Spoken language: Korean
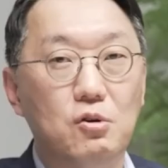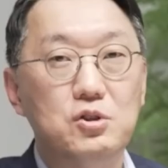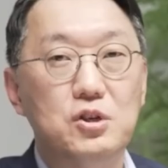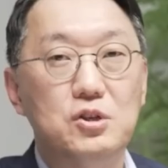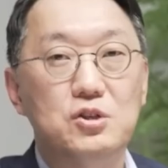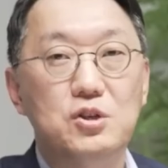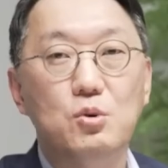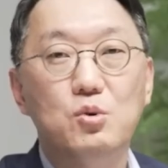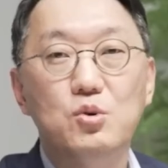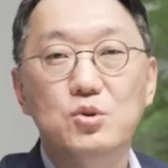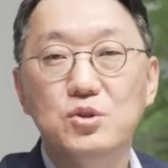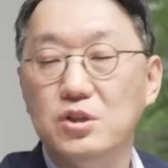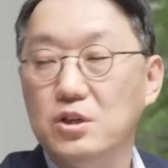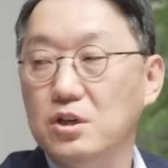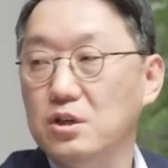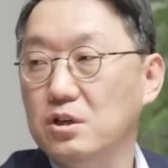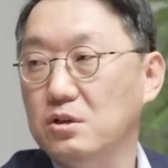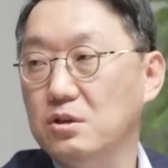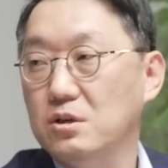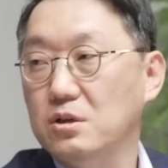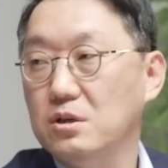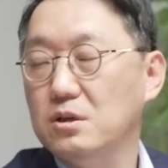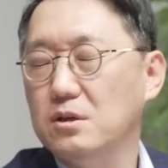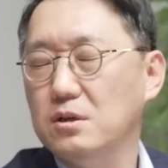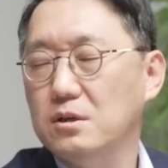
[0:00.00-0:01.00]
역대
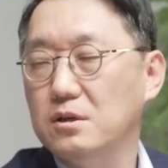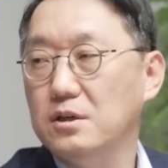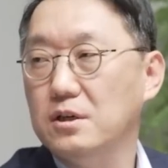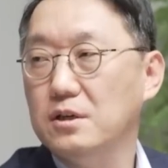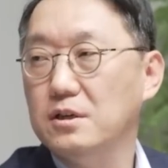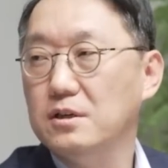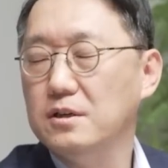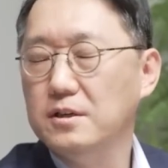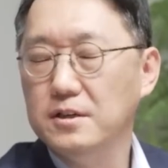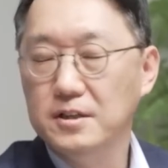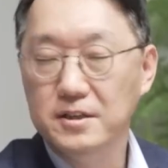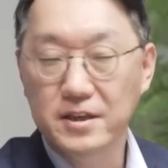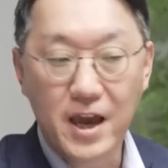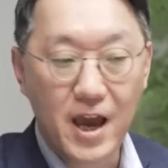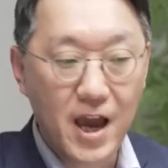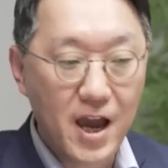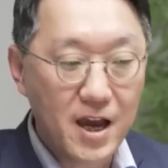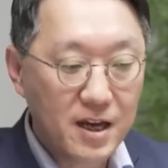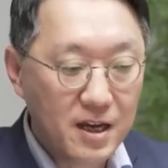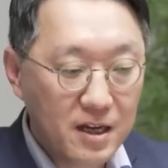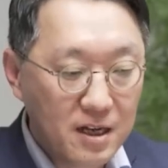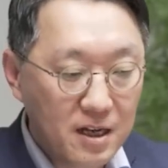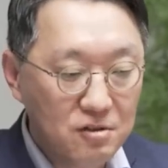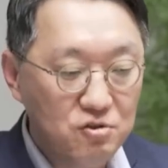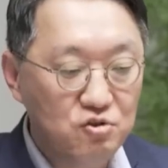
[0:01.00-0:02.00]
최고치예요 네. 음.
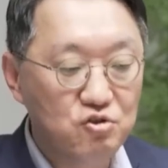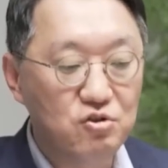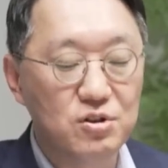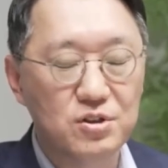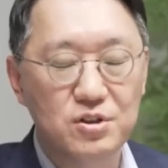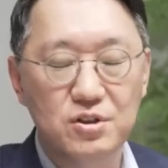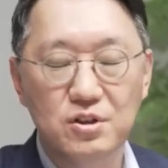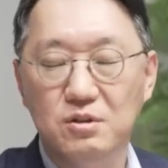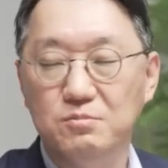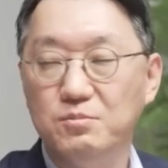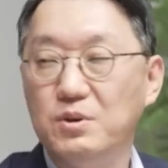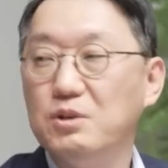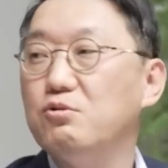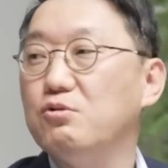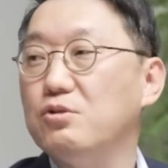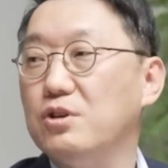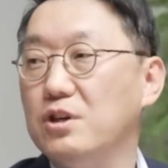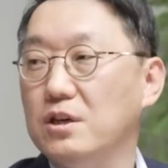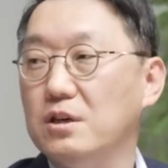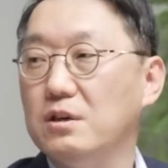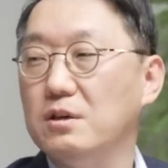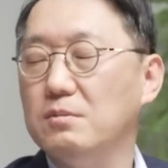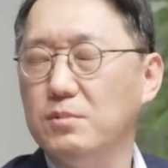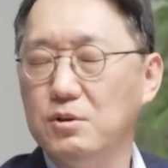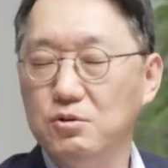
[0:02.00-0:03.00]
약간 줄었어요
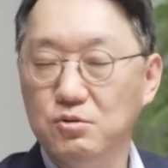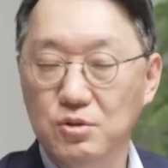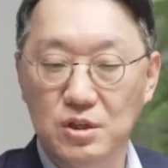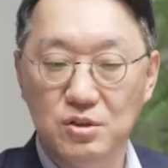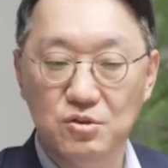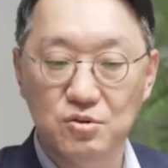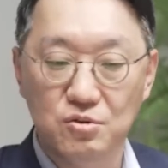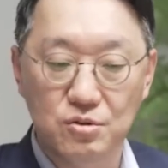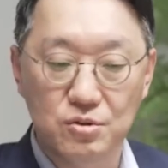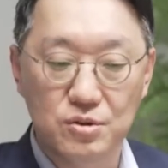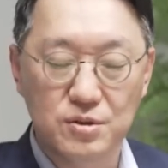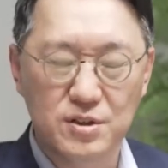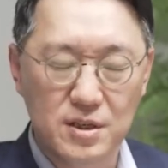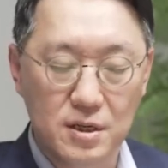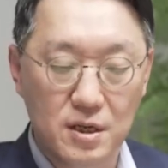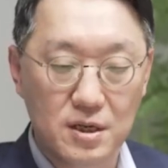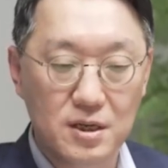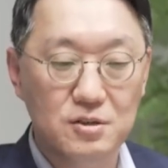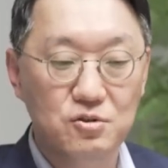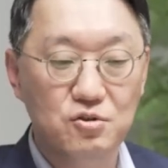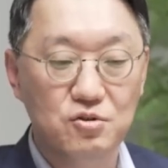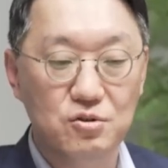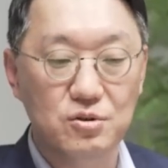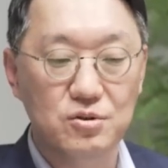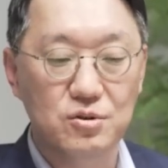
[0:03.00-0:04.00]
미국이 미국 기준으로
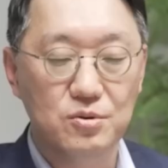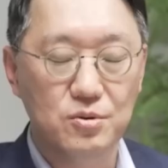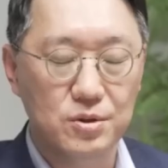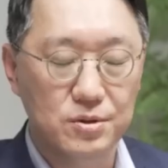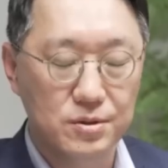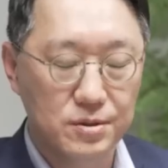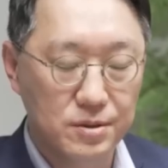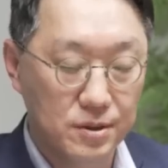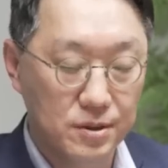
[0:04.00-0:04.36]
약간 줄었어요